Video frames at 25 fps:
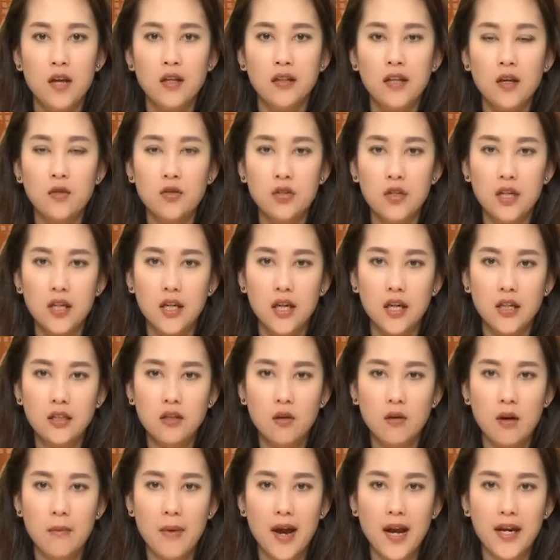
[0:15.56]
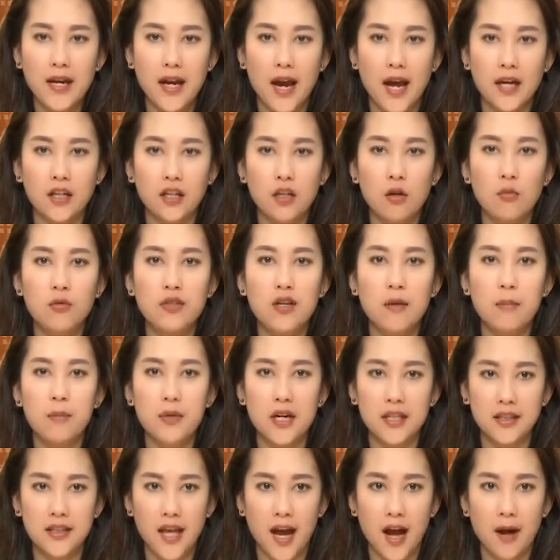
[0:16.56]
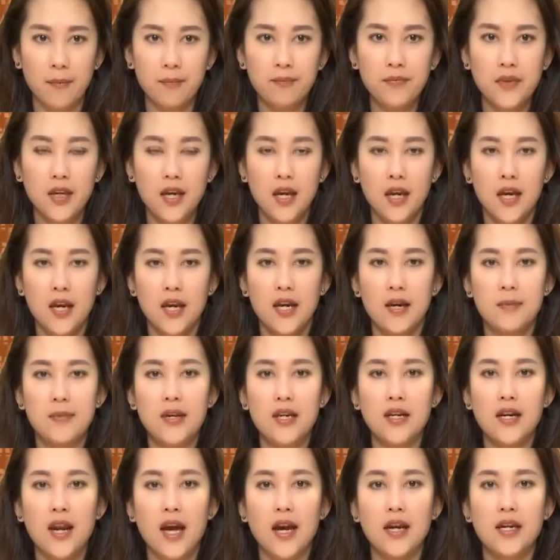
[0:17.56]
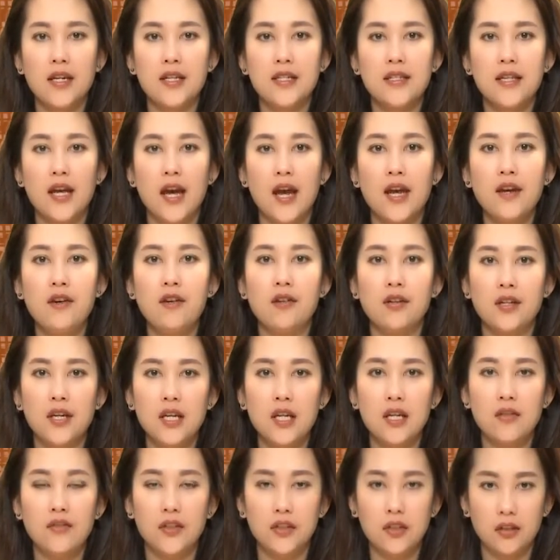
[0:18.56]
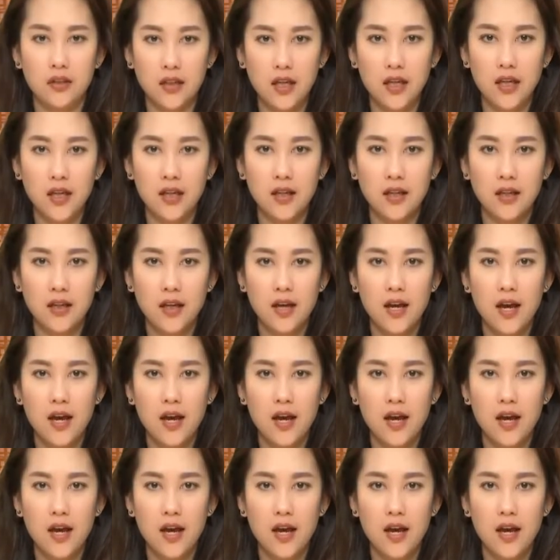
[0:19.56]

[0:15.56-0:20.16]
Theo dự kiến trong năm 2018, hiệp định này sẽ được đi vào thực thi.